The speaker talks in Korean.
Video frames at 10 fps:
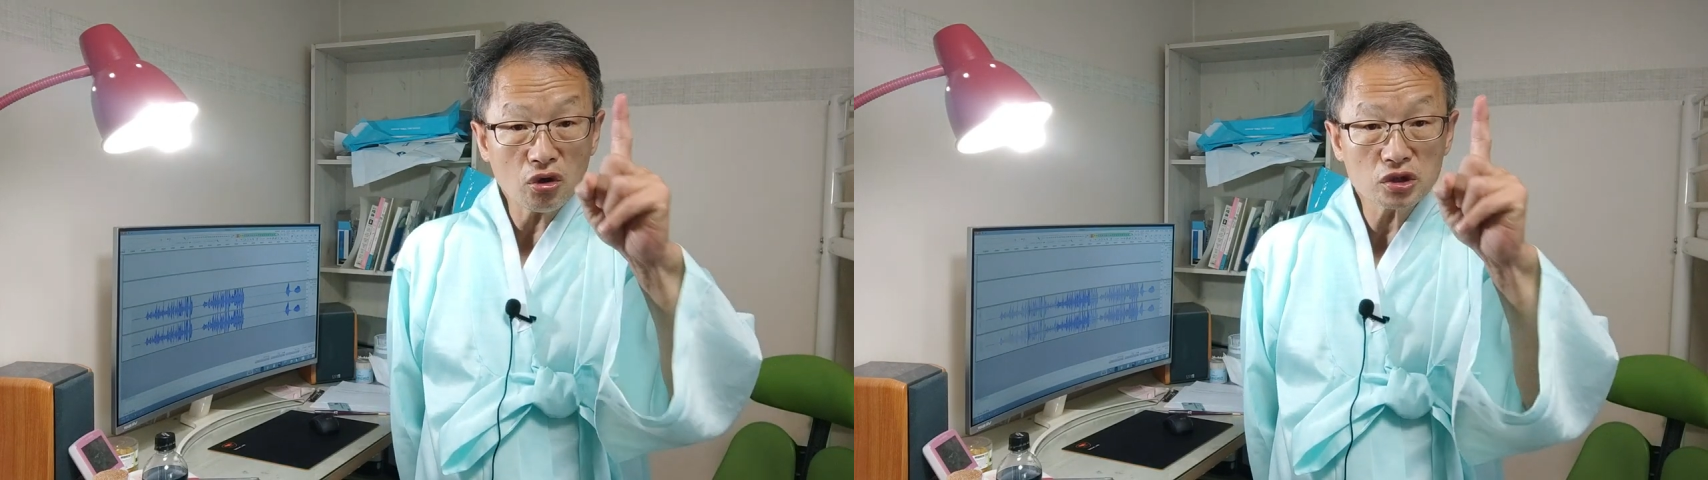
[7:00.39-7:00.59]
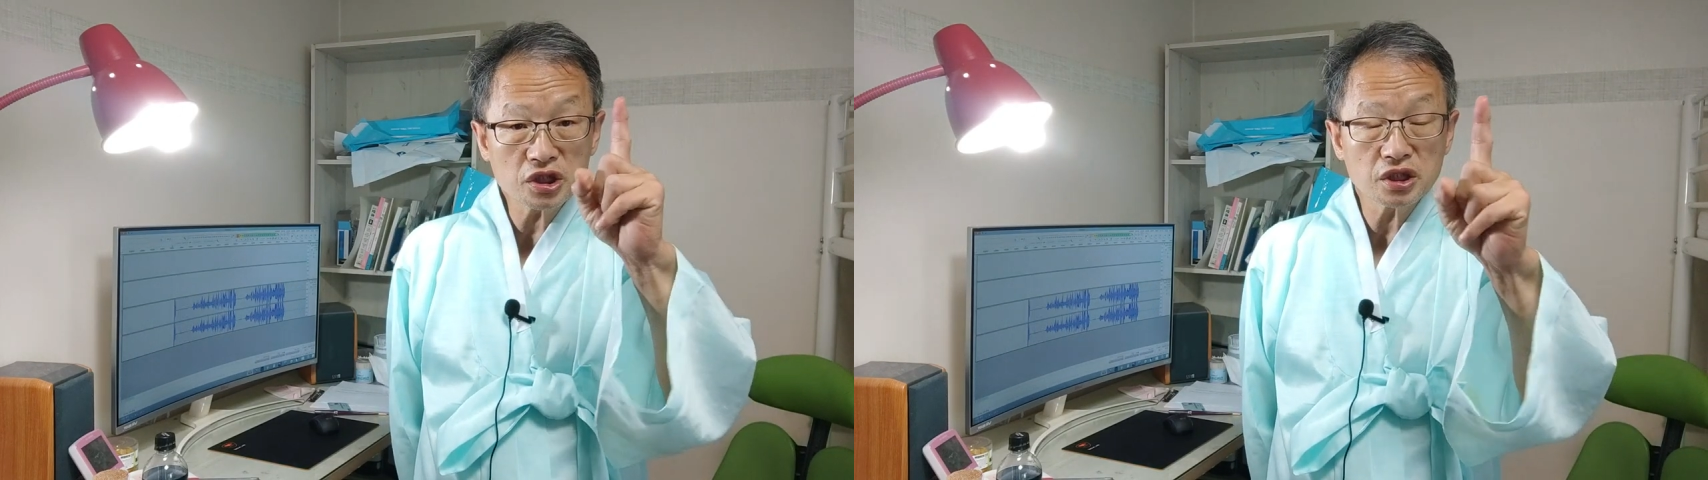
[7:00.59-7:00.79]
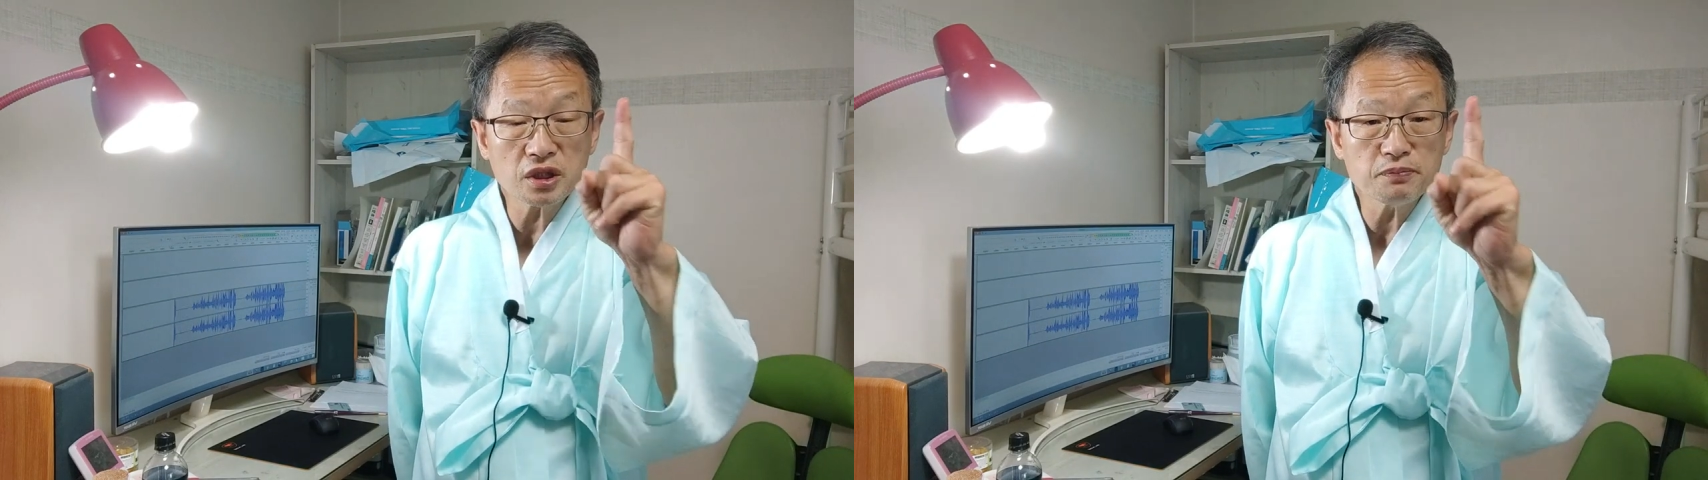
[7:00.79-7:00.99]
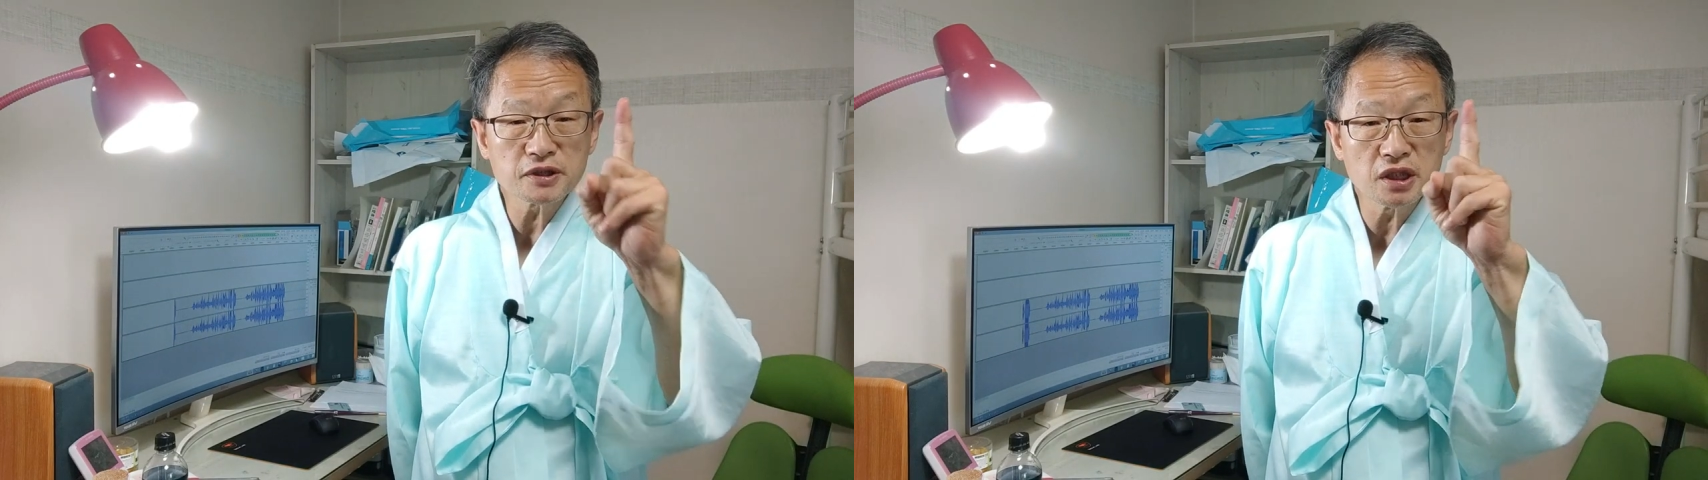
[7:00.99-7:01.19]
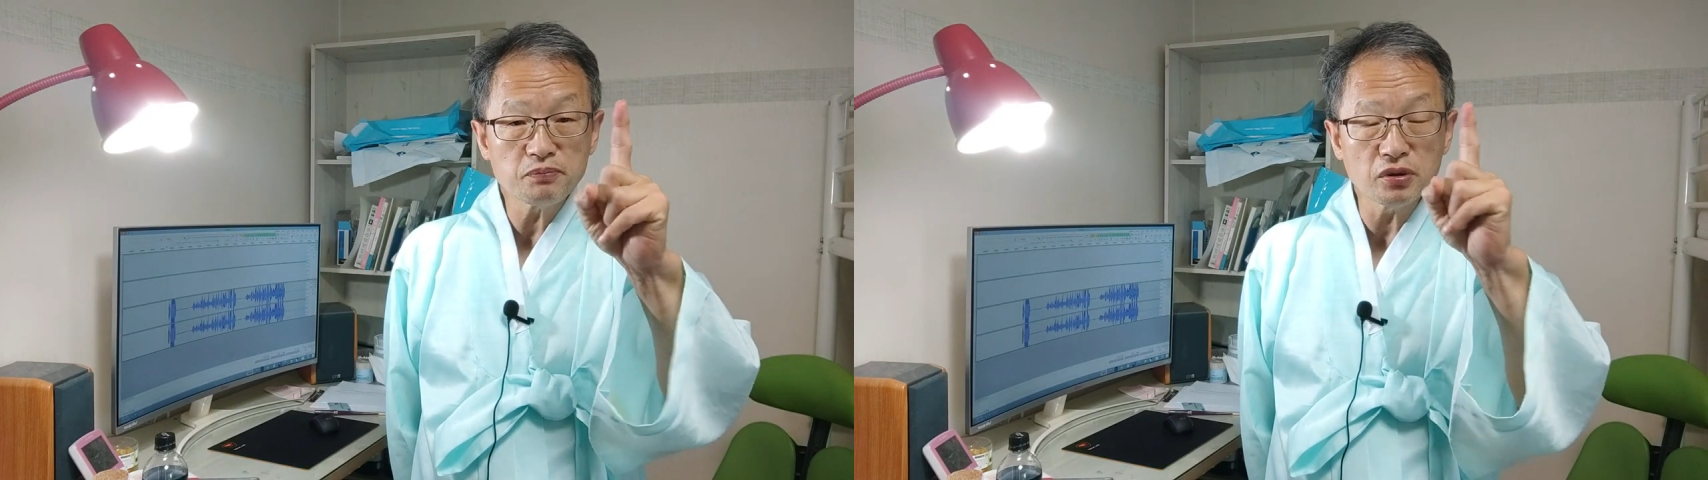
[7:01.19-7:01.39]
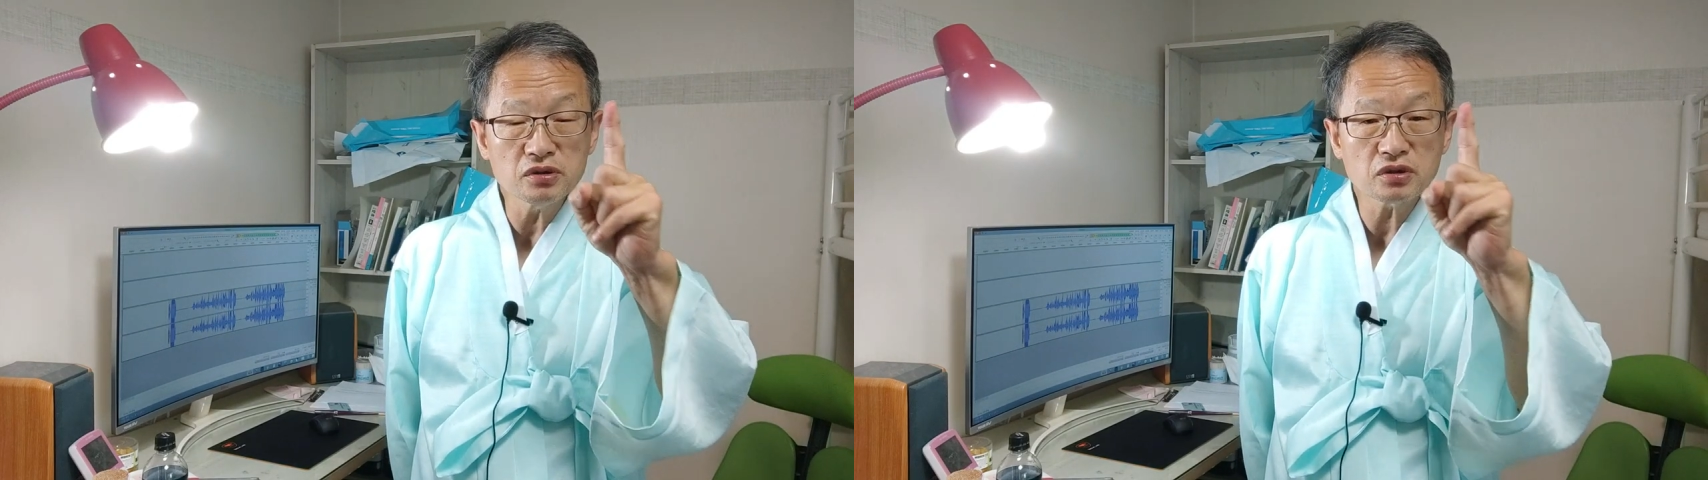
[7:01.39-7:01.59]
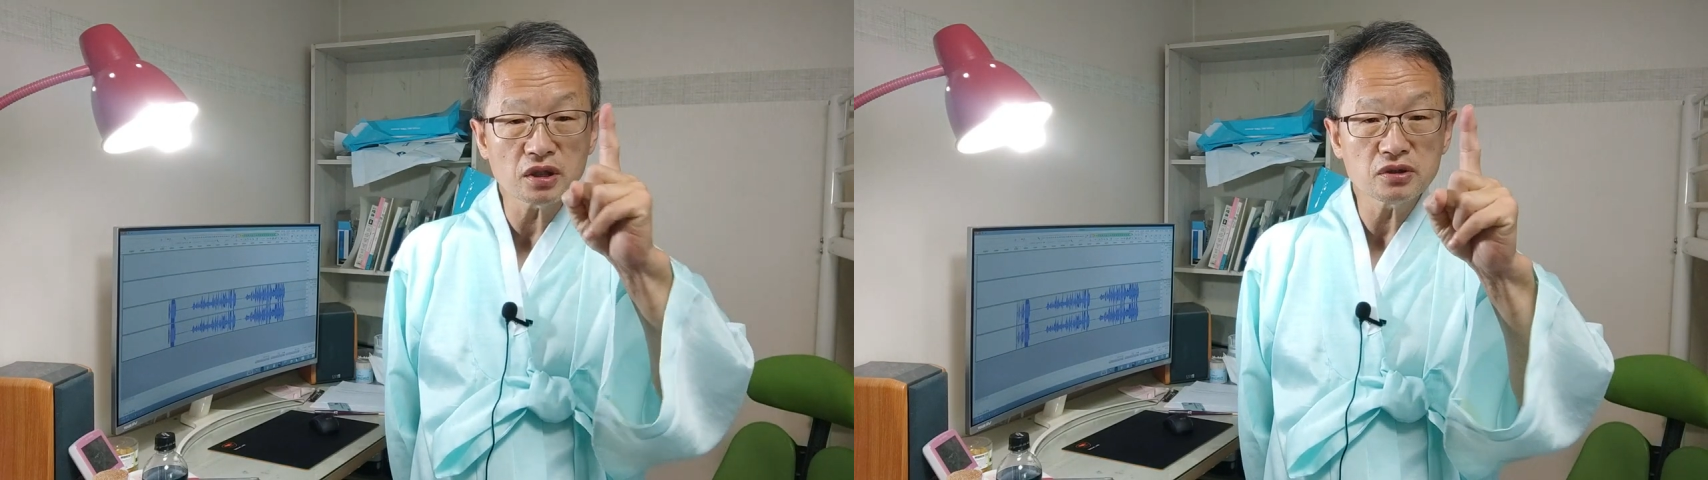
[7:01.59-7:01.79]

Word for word: 키급 키포인트가